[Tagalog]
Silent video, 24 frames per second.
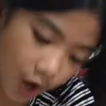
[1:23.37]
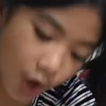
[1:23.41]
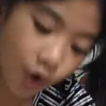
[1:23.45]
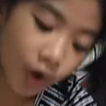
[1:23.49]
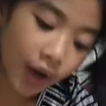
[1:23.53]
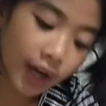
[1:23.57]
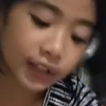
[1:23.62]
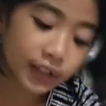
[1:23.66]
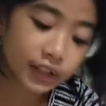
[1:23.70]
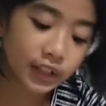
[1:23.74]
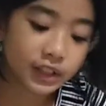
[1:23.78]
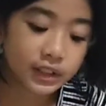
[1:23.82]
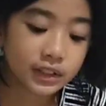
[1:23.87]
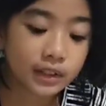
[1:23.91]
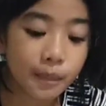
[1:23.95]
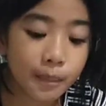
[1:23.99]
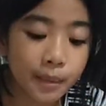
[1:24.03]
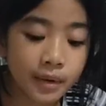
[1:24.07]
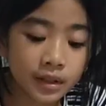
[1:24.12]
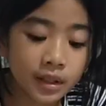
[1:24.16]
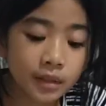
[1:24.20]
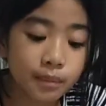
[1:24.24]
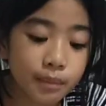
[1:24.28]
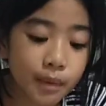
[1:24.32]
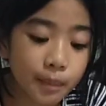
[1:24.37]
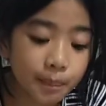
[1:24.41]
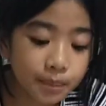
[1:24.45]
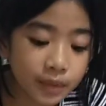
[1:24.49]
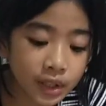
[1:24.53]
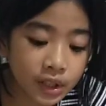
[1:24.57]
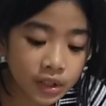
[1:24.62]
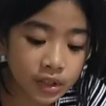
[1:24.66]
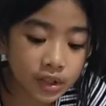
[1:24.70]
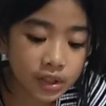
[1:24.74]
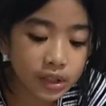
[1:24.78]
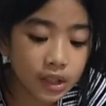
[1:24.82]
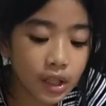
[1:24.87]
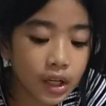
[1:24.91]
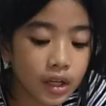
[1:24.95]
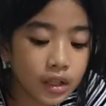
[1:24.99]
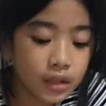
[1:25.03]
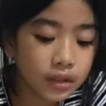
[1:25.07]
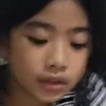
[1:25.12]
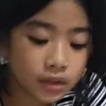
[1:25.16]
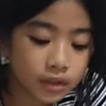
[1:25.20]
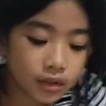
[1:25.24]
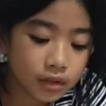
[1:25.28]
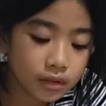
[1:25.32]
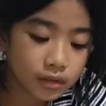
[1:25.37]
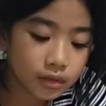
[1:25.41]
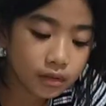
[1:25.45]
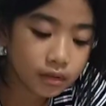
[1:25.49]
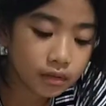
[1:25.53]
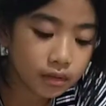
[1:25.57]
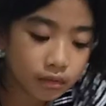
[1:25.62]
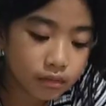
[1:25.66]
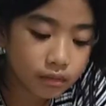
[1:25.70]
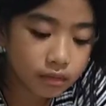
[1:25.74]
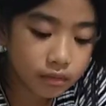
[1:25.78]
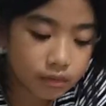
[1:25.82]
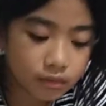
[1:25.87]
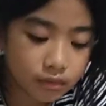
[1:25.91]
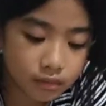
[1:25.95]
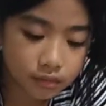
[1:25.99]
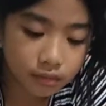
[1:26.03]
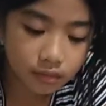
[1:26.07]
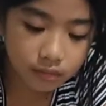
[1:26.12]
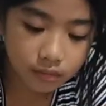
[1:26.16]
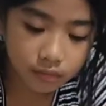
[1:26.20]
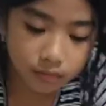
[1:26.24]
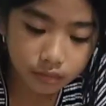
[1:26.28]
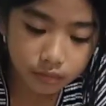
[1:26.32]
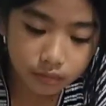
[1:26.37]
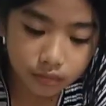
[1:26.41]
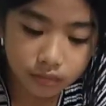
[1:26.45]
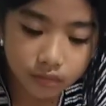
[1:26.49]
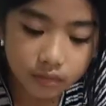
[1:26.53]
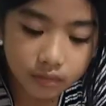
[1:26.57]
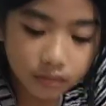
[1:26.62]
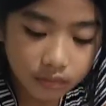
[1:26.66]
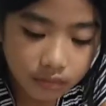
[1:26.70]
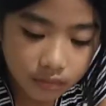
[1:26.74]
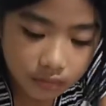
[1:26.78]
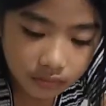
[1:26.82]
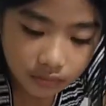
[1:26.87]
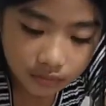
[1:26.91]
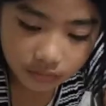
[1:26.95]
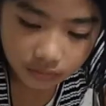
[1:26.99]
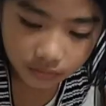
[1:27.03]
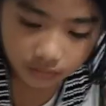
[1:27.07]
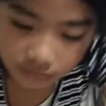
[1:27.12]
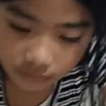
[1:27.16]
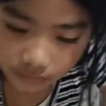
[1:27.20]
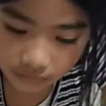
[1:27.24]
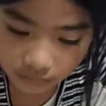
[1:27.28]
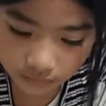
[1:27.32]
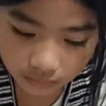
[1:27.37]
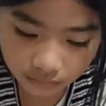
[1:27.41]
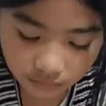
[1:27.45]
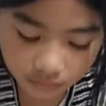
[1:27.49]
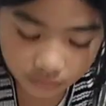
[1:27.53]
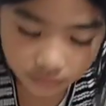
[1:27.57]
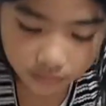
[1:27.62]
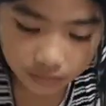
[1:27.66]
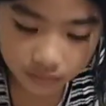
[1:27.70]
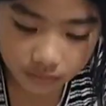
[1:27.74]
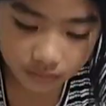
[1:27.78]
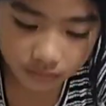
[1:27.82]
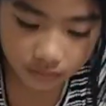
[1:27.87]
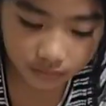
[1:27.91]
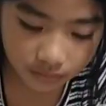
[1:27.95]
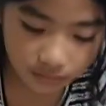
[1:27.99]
Yung artista ba nagpa-plansa? Oo, mayroon. Artista ng mga plansa.